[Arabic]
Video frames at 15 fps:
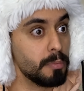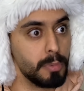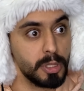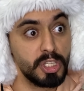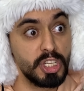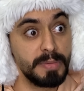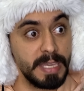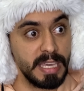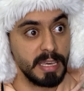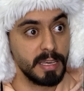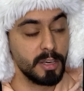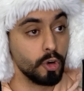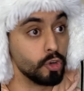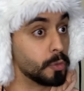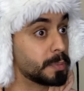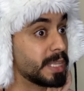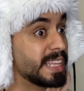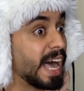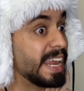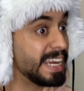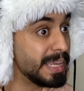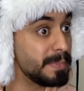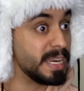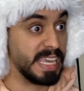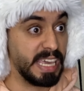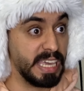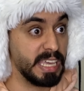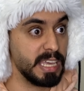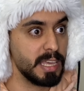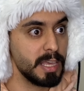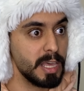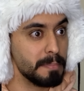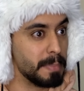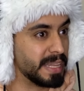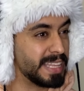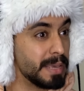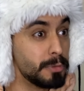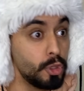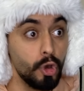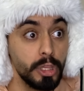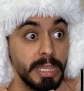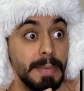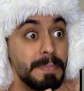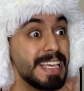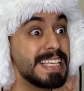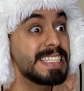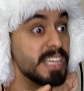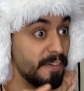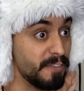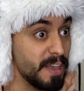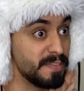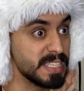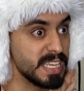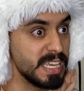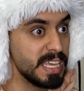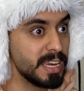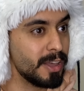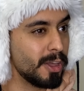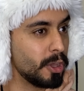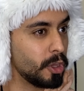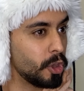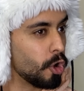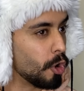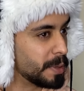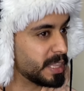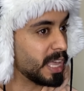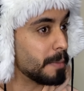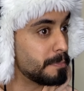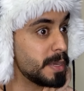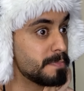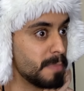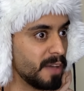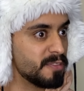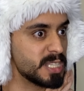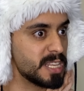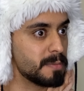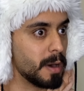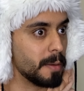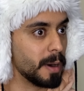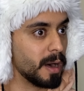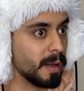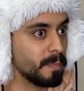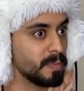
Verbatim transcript: بتجيبيه وبتطحنيه منيح بعدين بتحطيه بكيس شفاف صغير وبتخبيه بمحفظه بابا